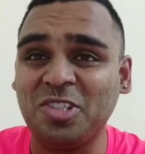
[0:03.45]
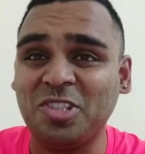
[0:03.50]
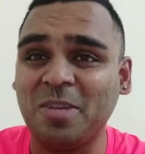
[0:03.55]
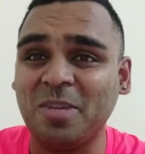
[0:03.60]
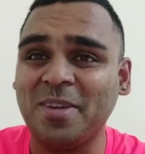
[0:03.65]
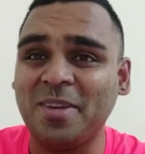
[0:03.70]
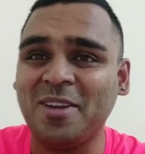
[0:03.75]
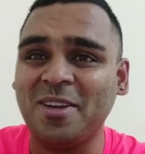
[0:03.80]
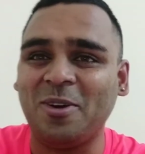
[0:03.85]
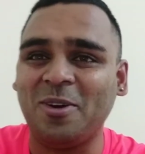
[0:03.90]

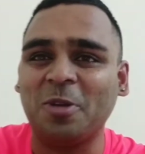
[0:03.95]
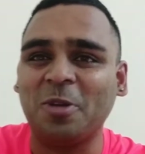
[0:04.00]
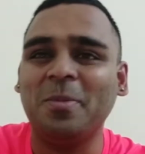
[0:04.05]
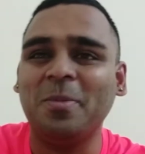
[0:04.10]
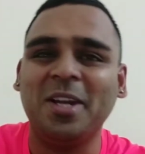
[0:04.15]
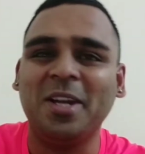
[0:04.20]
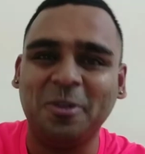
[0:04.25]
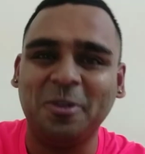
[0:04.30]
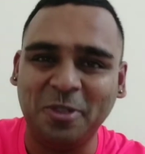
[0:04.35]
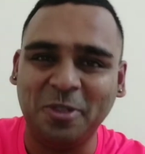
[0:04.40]
ऋषभ है
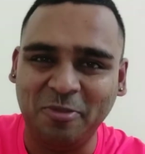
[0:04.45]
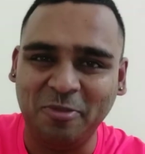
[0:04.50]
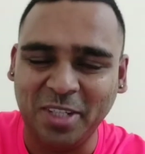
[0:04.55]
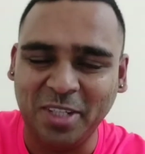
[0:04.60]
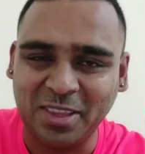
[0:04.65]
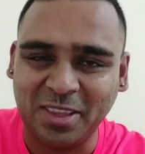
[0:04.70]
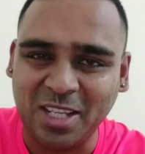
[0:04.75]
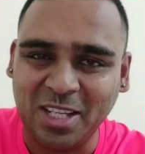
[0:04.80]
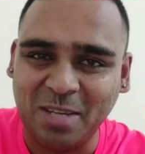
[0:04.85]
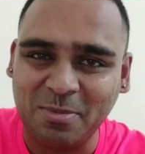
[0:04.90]
और मैं हनोई
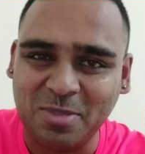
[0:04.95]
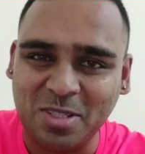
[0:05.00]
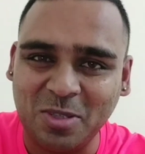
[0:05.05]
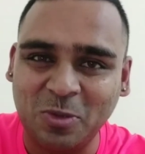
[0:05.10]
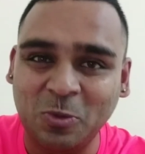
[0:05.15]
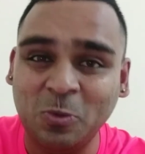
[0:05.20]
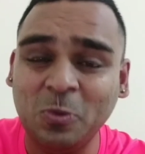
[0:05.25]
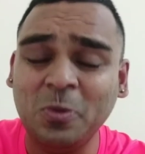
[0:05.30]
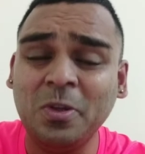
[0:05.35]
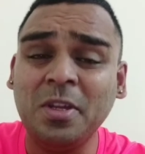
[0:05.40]
वियतनाम
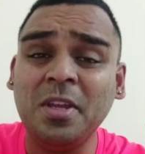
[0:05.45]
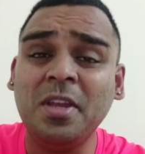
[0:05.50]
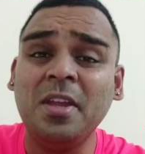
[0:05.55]
से हूँ